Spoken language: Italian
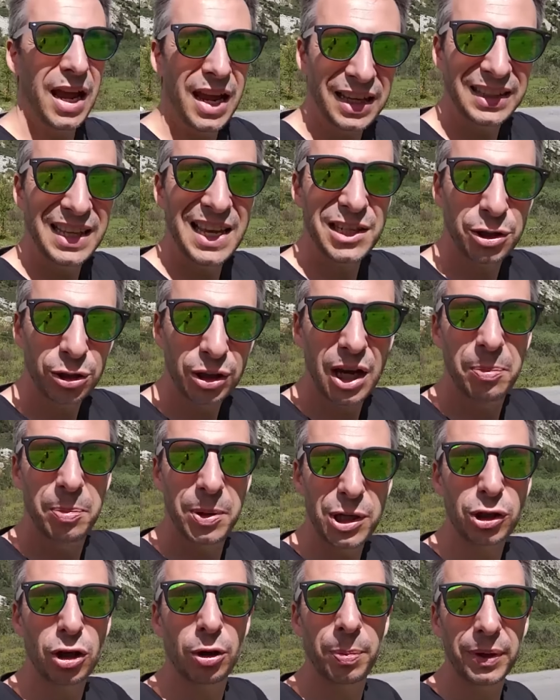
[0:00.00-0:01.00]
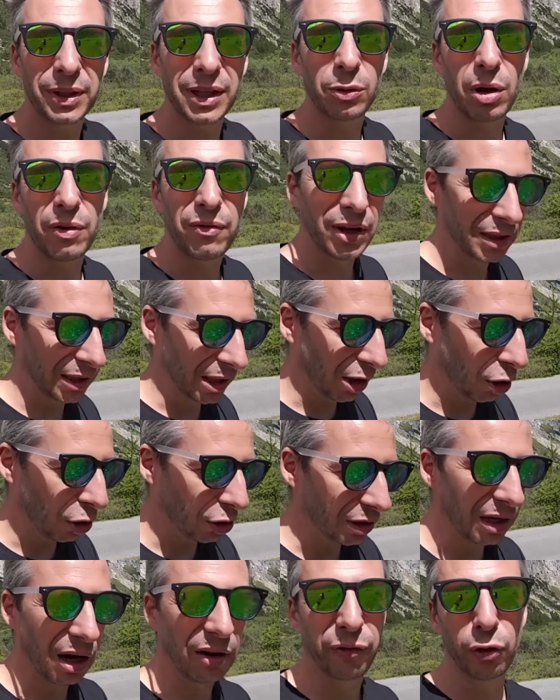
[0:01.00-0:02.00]
E adesso capisco perché qua in Val
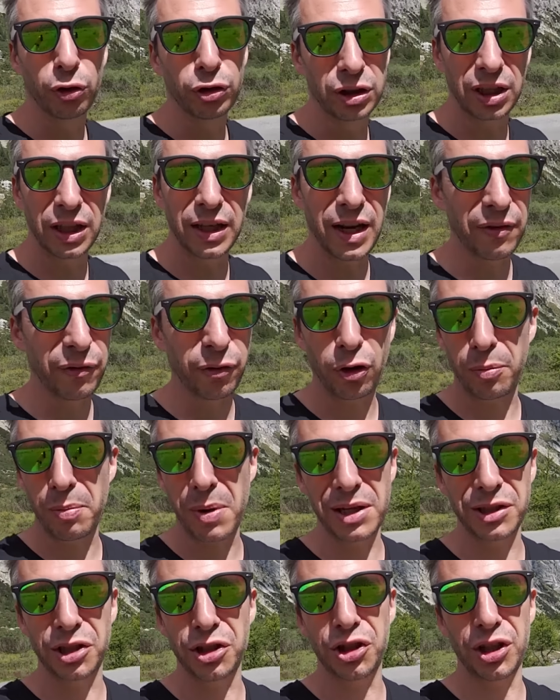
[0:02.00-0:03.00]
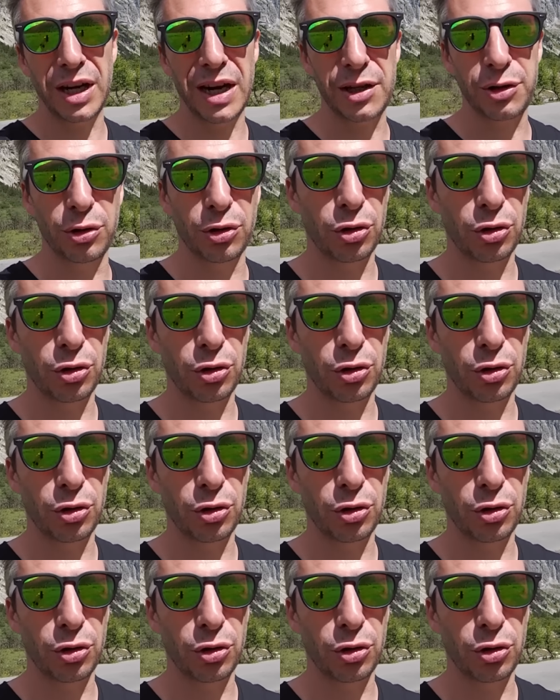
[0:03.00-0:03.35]
d'Aosta la fontina e i formaggi in generale sono